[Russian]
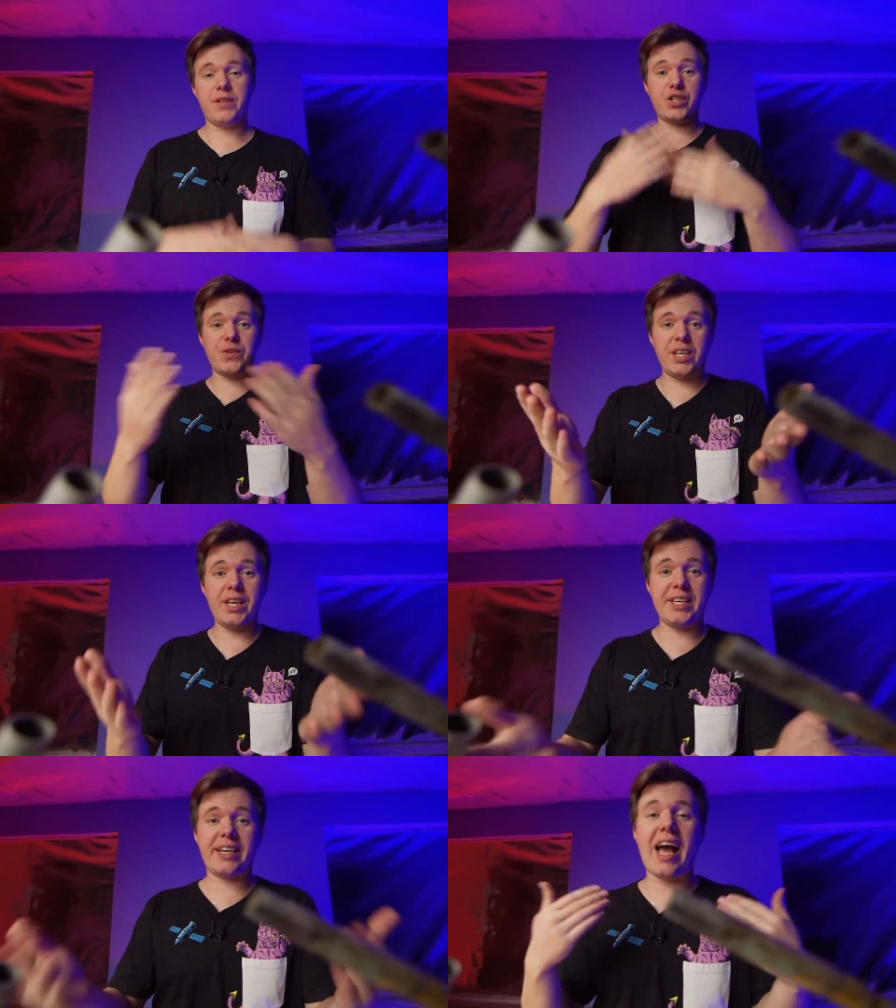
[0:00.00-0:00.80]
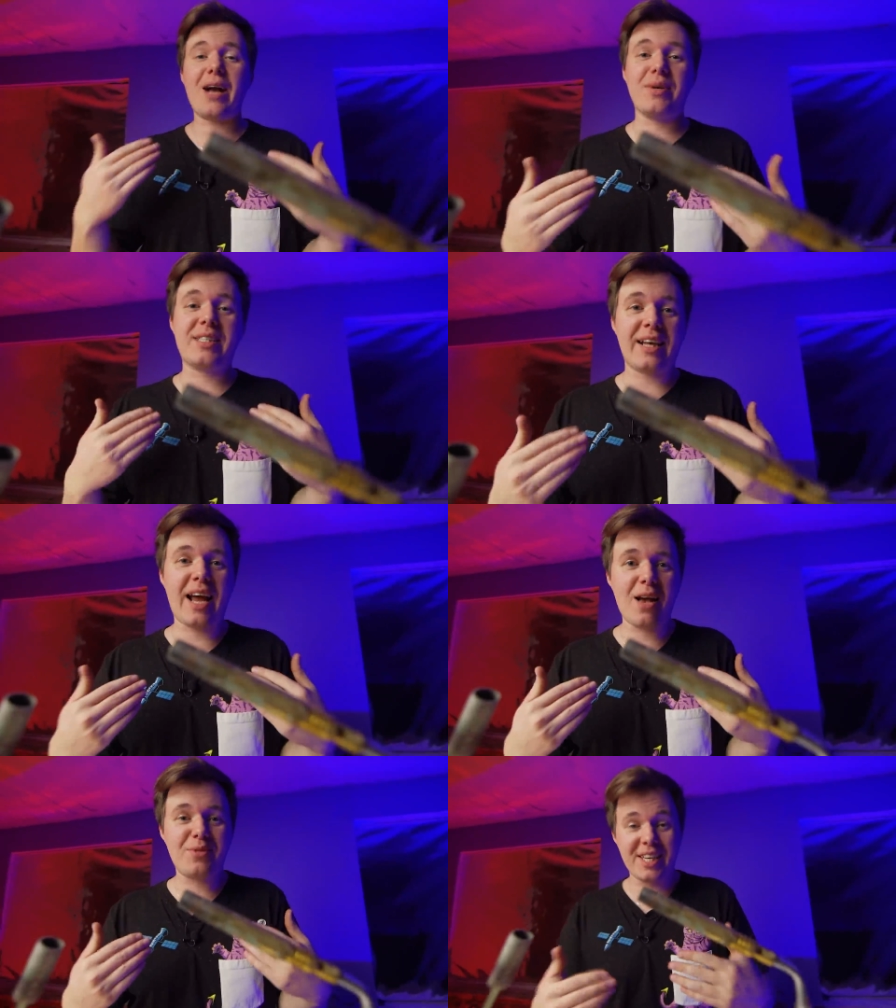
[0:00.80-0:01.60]
Ведь вы же видите, как мы
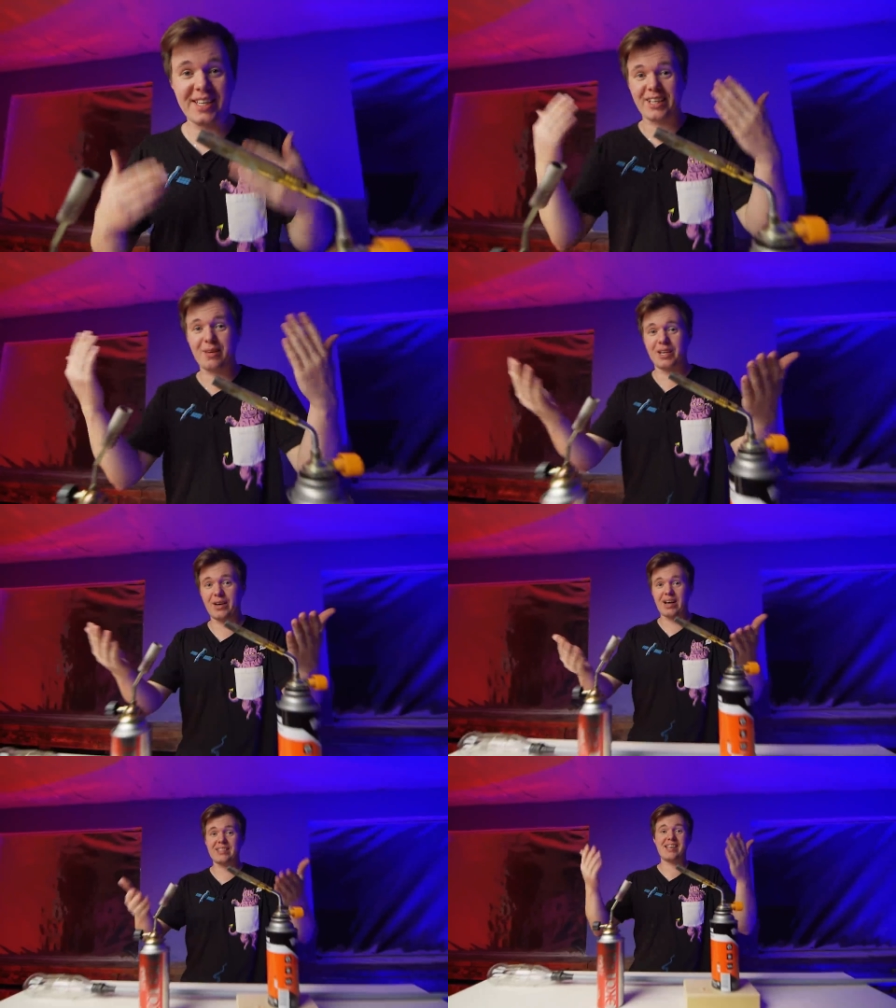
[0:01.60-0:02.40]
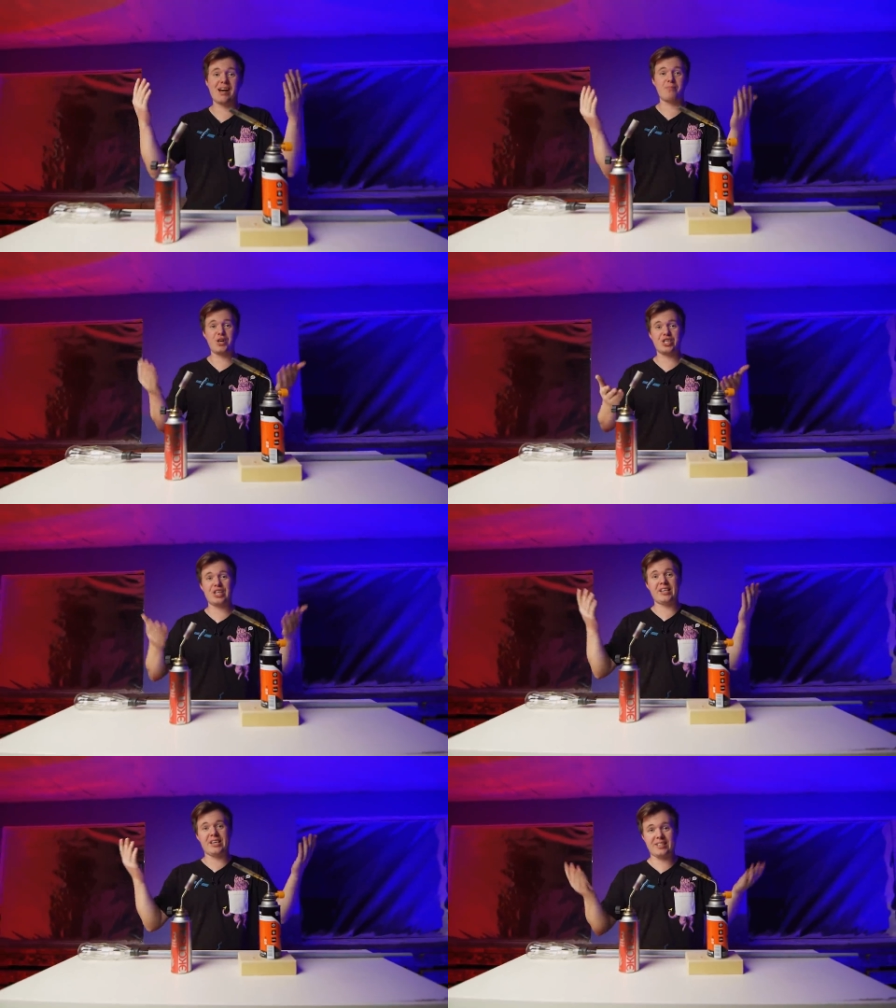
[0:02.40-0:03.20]
стараемся и делаем для вас
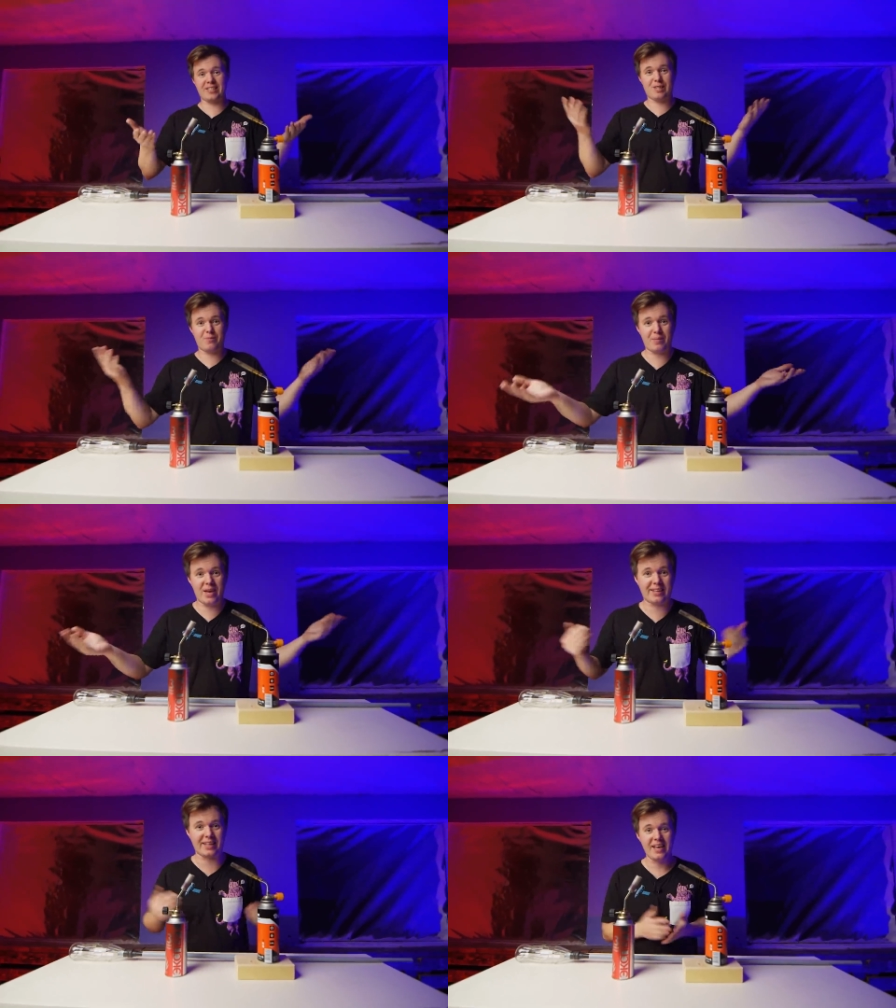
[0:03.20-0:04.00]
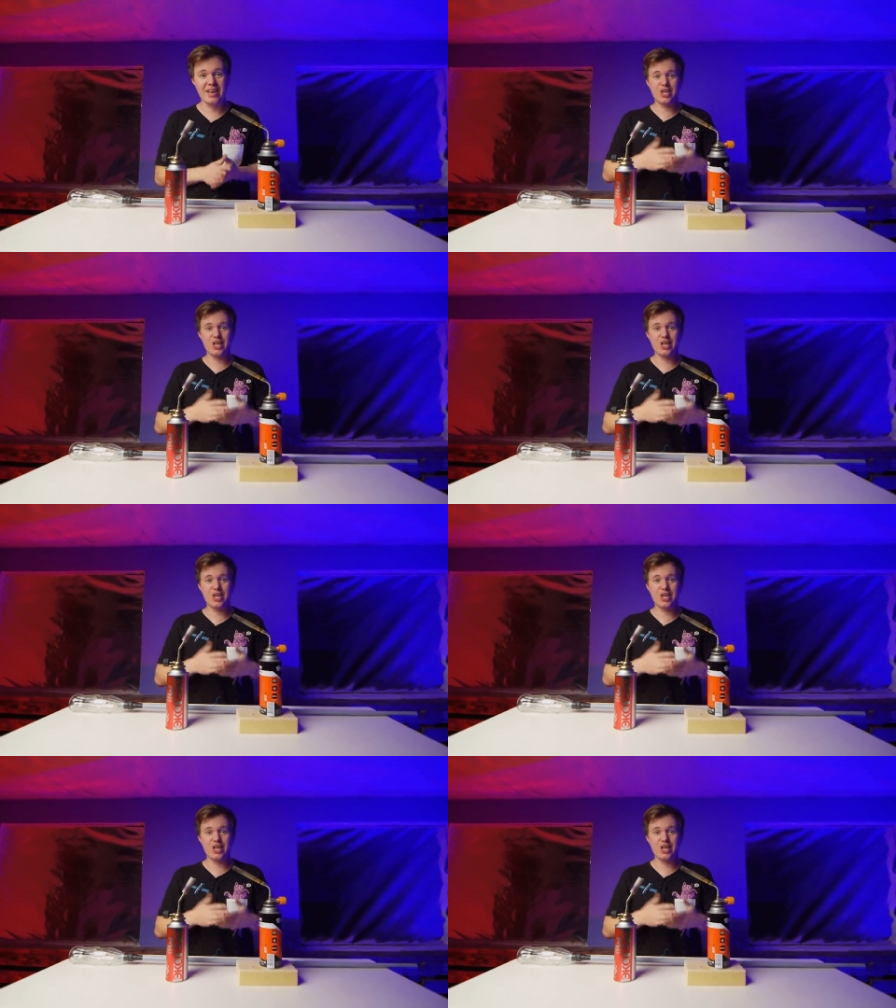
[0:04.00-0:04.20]
необычные интересные эксперименты.